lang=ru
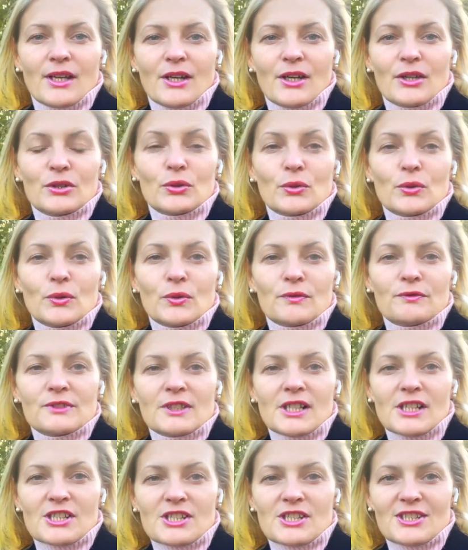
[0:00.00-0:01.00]
но в
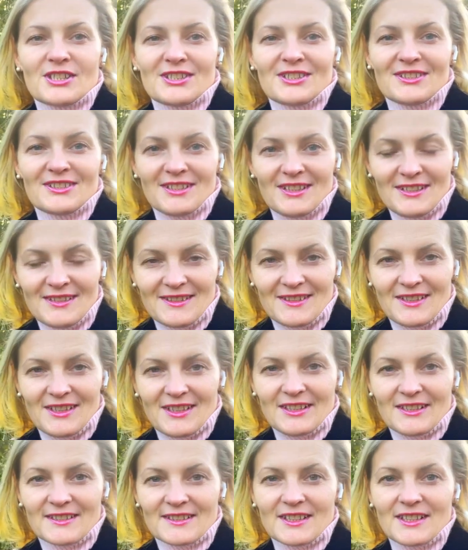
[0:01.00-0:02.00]
нашей сессии
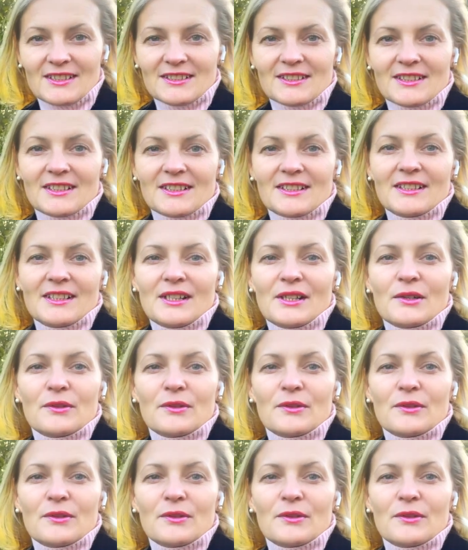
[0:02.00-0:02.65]
Александра